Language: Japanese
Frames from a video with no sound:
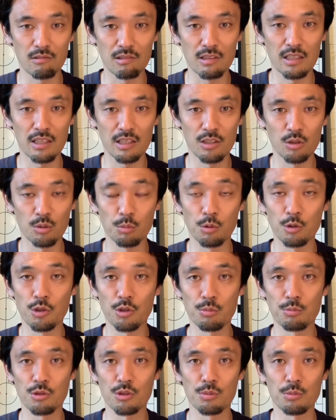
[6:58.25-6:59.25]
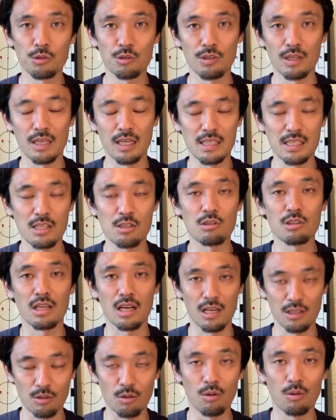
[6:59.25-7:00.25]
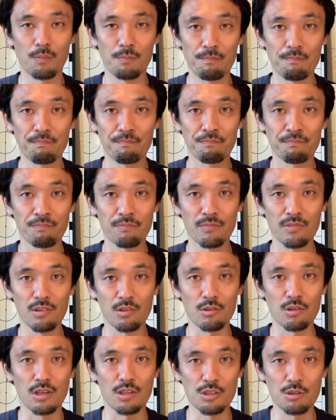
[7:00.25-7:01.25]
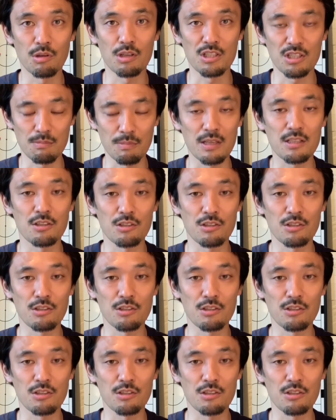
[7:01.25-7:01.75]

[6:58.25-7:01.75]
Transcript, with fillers: これだけのボリュームのものはなさそうだなという感じはしま